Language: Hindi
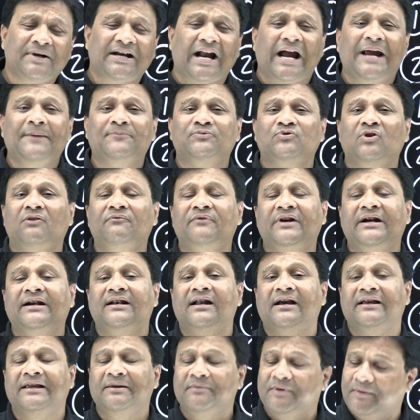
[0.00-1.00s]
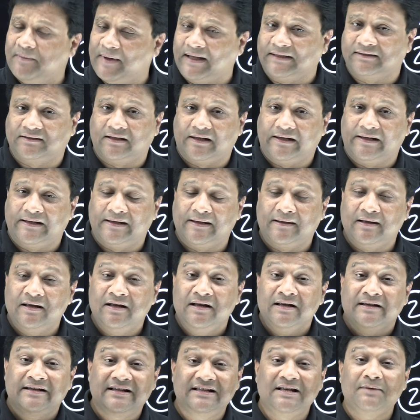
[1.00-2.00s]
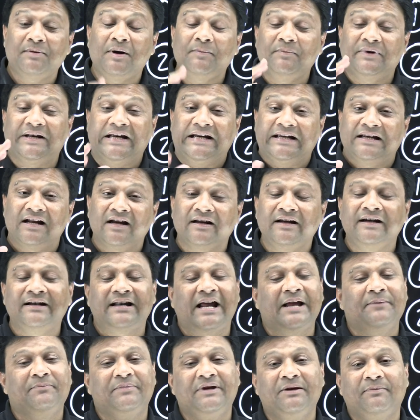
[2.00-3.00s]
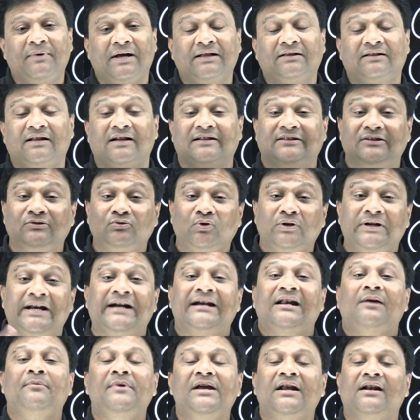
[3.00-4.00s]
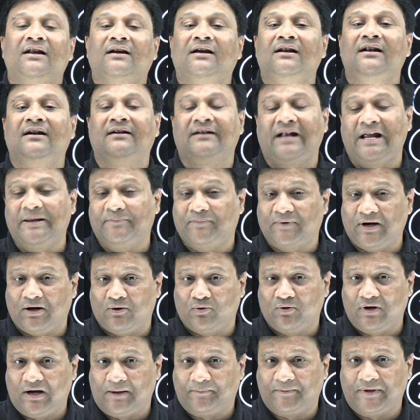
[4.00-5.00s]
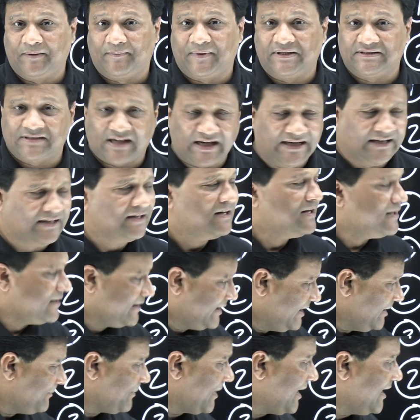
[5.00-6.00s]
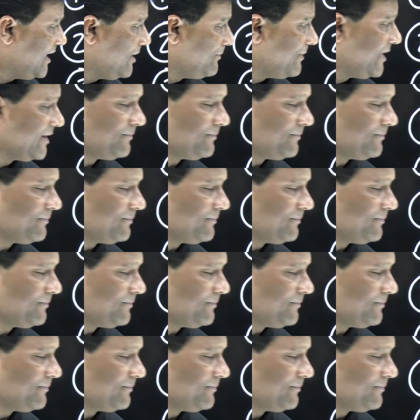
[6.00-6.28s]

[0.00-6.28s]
हम टाइप्स ऑफ डेटा की भी बात करेंगे कि जब हम डेटा की टाइप की बात करते हैं तो डेटा भी अलग अलग टाइप का होगा आपके पास राइट लेकिन पहले